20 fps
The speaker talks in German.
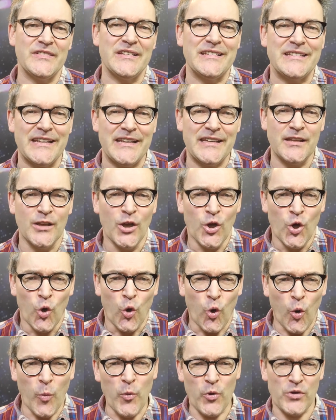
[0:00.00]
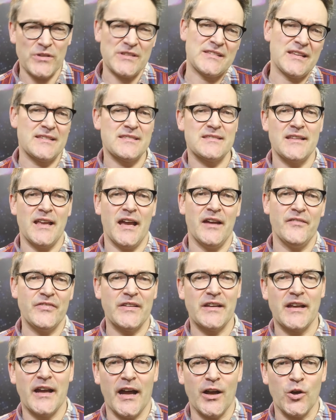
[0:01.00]
Ideen, um uns das
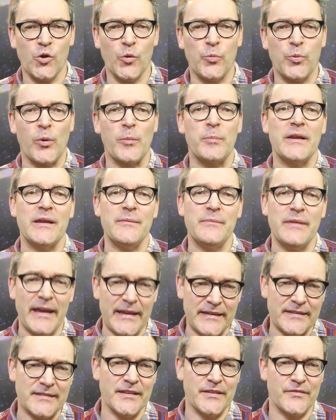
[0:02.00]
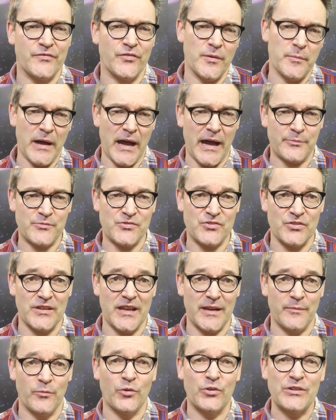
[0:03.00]
nervige Akkuproblem endlich für immer
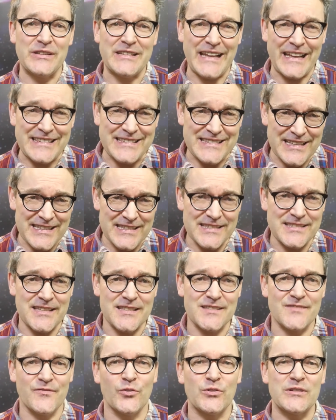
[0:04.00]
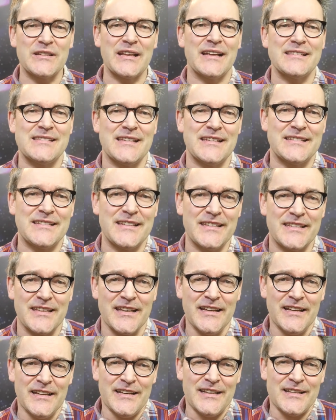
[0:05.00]
abzunehmen. Und jetzt ist es wohl tatsächlich
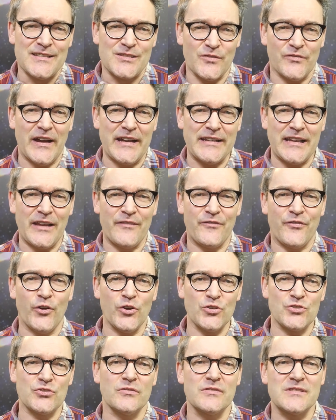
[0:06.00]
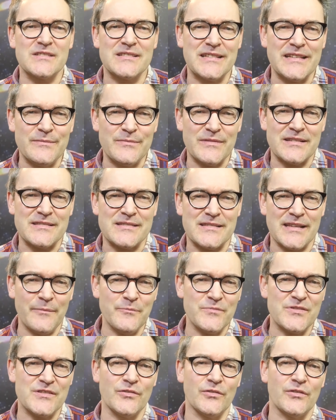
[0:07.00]
soweit. Ein Forschungsteam des
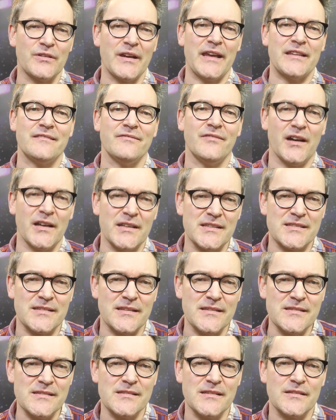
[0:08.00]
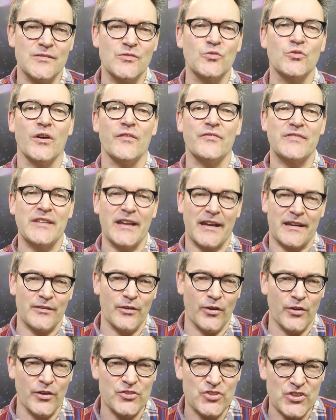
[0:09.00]
Samsung Advanced Institute of
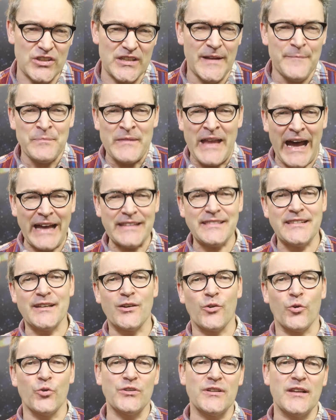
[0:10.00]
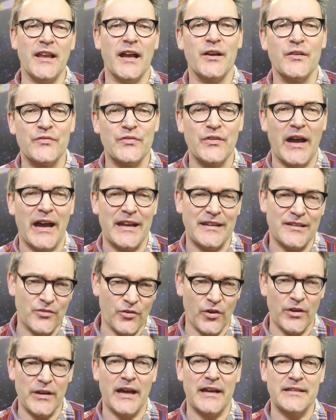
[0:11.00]
Technology hat die Grundlage für einen
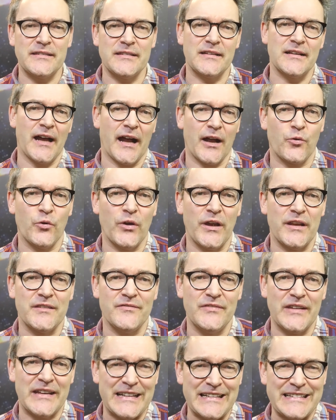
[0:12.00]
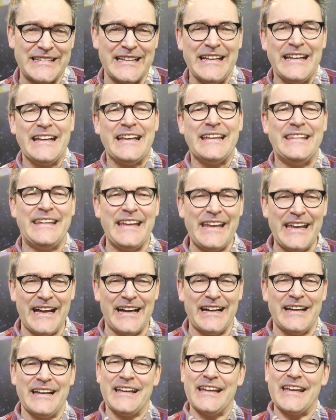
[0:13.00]
neuartigen Akku entwickelt,
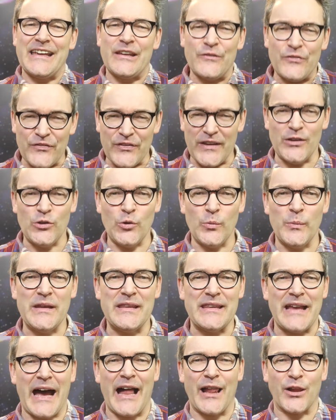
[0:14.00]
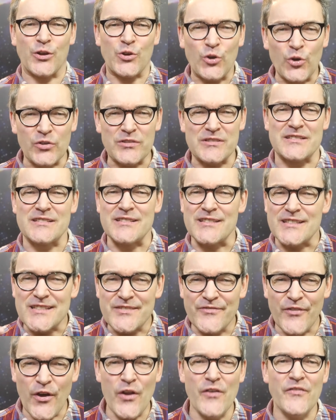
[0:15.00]
der in phänomenal kurzen
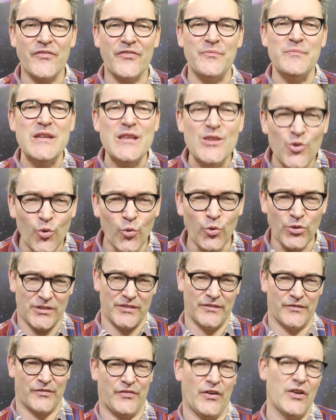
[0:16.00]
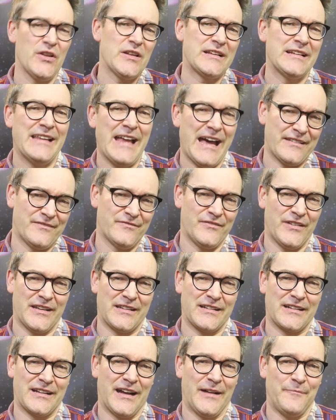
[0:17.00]
zwölf Minuten voll geladen
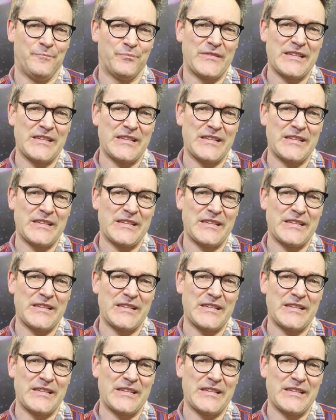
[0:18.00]
werden kann.